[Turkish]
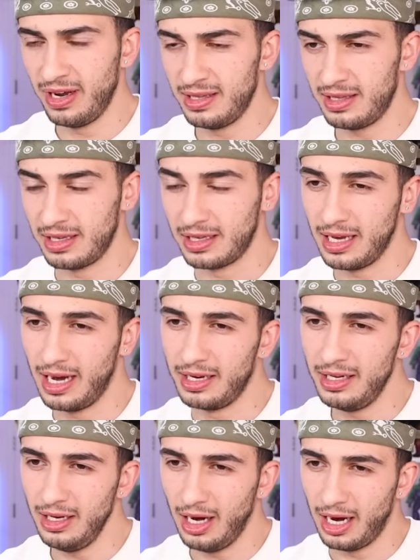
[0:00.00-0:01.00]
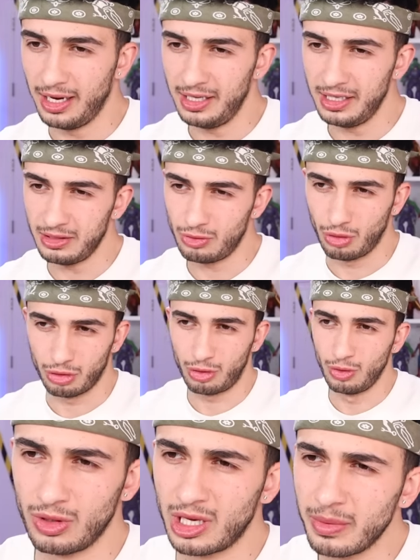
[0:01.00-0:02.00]
friendly yani arı
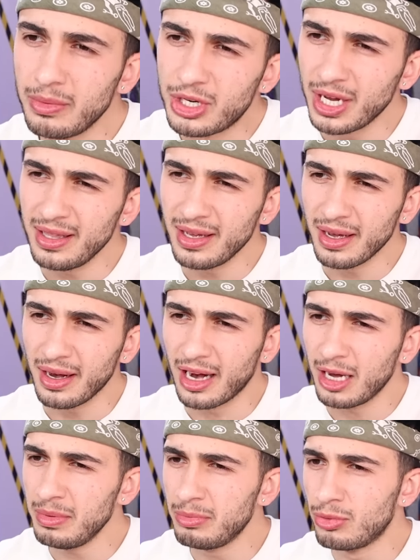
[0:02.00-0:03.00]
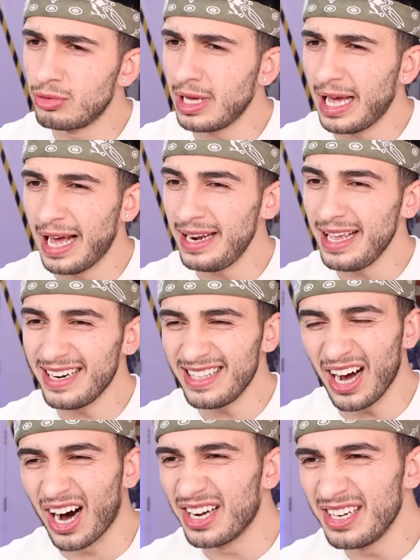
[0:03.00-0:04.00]
dostluğu gibi bir şey de abi burada her
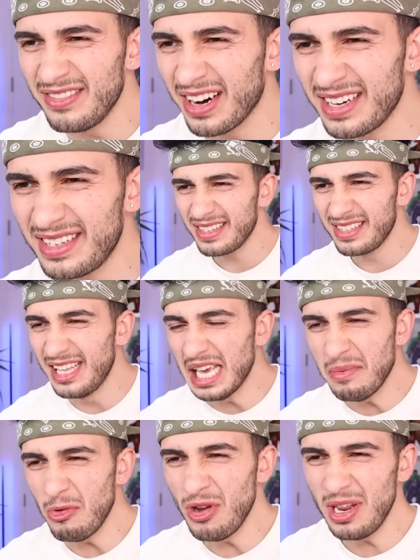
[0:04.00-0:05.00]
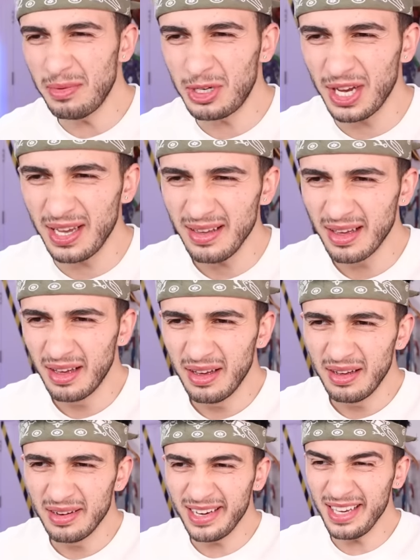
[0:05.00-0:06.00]
yerde arı var. Niye böyle bir şey?
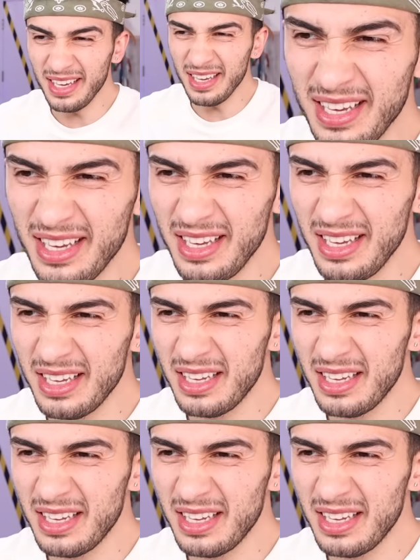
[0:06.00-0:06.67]
Iy,